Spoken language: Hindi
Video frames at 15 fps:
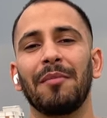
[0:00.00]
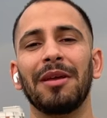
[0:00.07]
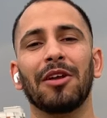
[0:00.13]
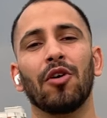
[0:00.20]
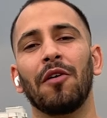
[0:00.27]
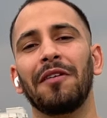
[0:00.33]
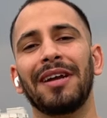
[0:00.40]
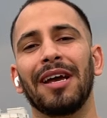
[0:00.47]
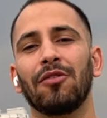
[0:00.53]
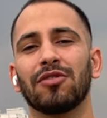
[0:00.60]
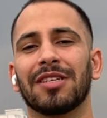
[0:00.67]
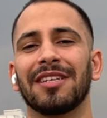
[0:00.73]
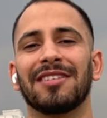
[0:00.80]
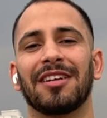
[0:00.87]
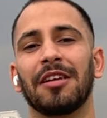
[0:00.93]
अभी कोविड है
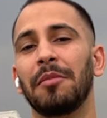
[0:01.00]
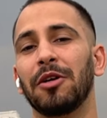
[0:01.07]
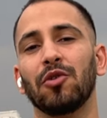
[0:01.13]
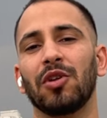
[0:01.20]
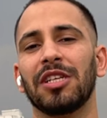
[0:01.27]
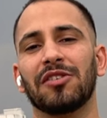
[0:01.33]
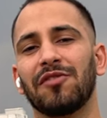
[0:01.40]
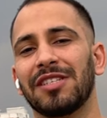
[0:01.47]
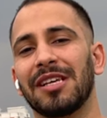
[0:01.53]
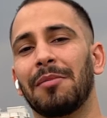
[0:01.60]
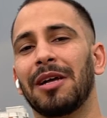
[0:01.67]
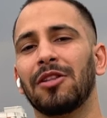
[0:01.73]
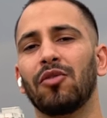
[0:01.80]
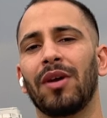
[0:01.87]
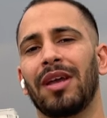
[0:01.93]
उसके चक्कर में टूरिस्ट वीज़ा
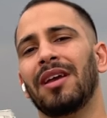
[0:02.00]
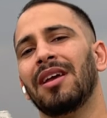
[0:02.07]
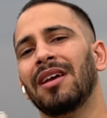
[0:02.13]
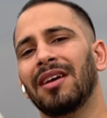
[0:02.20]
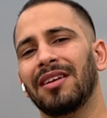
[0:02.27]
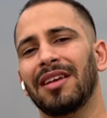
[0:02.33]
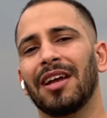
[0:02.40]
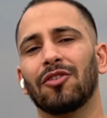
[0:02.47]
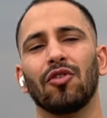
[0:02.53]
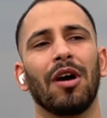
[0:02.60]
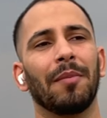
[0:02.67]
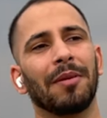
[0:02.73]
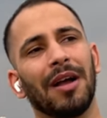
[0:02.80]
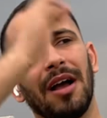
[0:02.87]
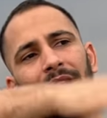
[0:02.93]
बंद हुए या तो
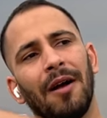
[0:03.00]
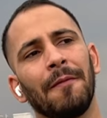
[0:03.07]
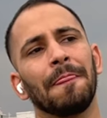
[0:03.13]
आपका